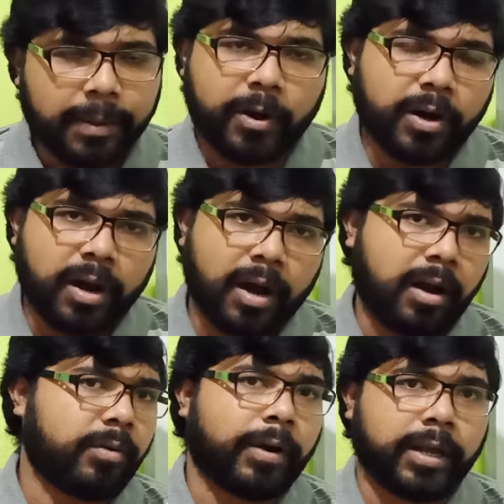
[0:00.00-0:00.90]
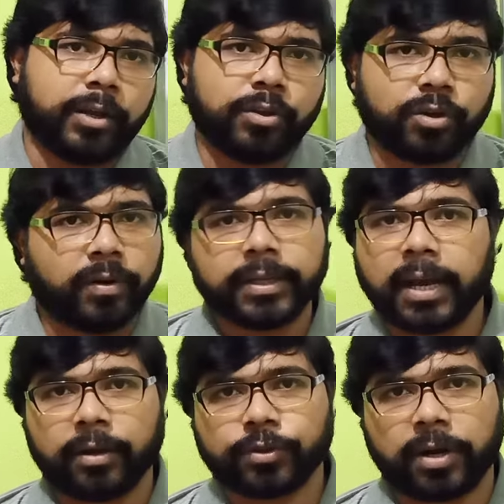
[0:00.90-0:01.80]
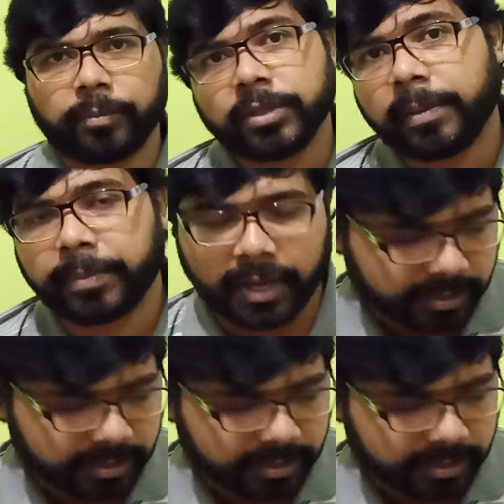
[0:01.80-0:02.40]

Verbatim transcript: এবং আরও অনেক কিছু চলো আজকে আলোচনার মধ্যে আমরা